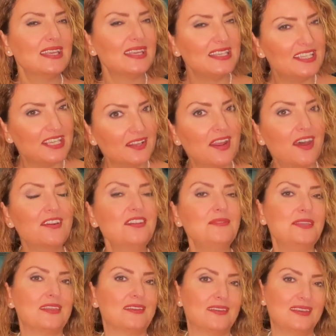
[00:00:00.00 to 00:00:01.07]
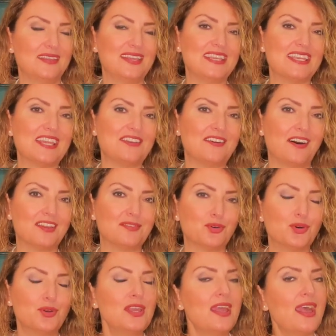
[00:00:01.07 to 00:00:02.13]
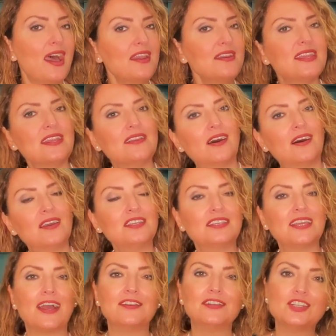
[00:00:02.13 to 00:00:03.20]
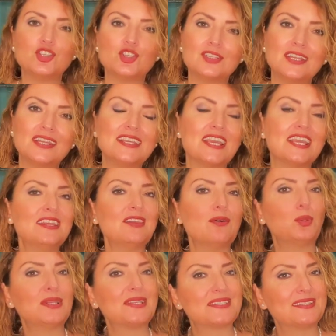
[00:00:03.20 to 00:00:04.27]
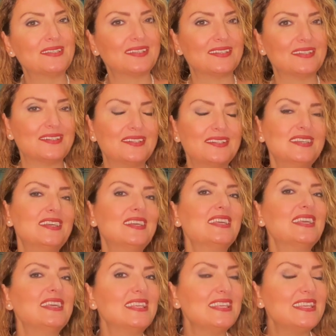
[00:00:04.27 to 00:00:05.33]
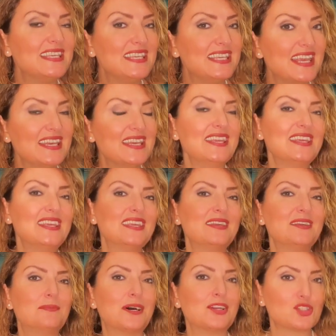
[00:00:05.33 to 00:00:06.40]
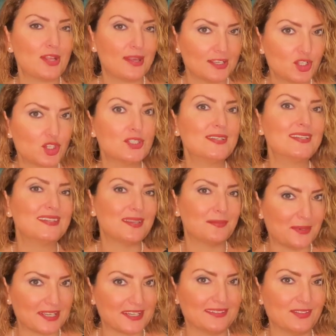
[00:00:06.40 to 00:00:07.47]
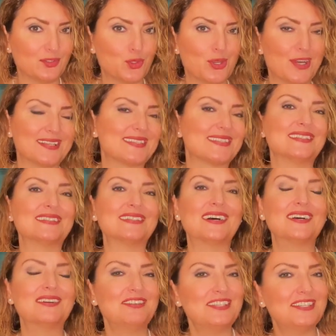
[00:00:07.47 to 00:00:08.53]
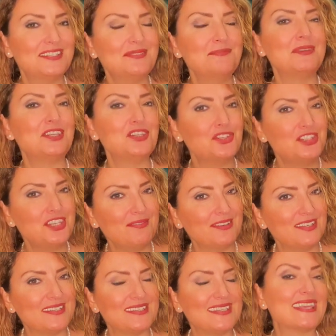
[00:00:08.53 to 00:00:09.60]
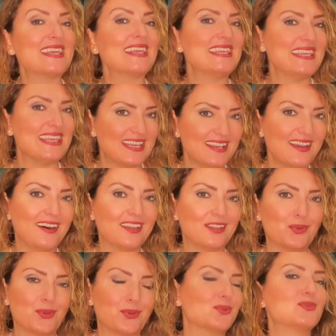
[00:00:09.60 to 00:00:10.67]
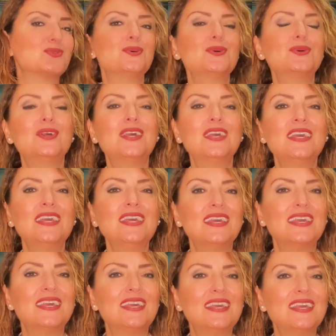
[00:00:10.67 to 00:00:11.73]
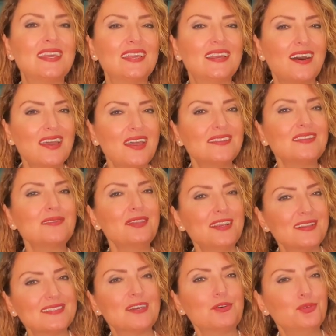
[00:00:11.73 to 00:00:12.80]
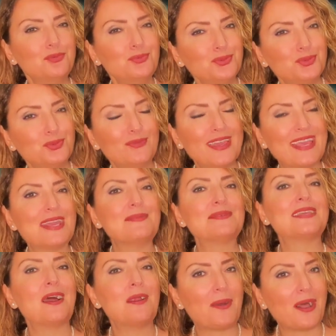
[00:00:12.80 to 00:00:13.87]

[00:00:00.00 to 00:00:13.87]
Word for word: yararlı bir e, yeni ay bu. Her yeni ay kendi içinde yeni olasılıkları, yeni başlangıçları da barındırıyor aslında. Ve sizin 5. evinizdeki yeni ay döngüsü e, hayata biraz daha umutlu ve iyimser